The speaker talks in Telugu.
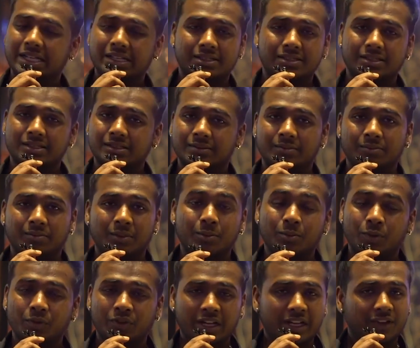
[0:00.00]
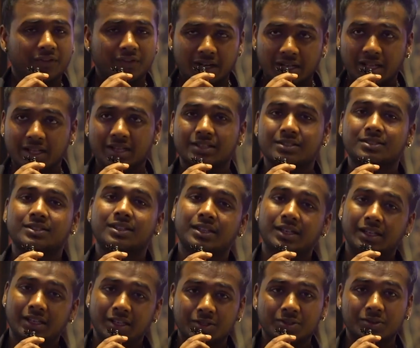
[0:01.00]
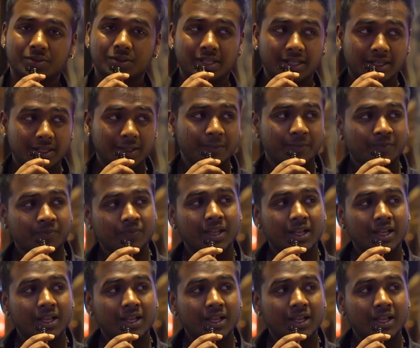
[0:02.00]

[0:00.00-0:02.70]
గాయస్ మీకు మూవీ డెఫినెట్గా నచ్చుతుంది వెళ్ళి చూడండి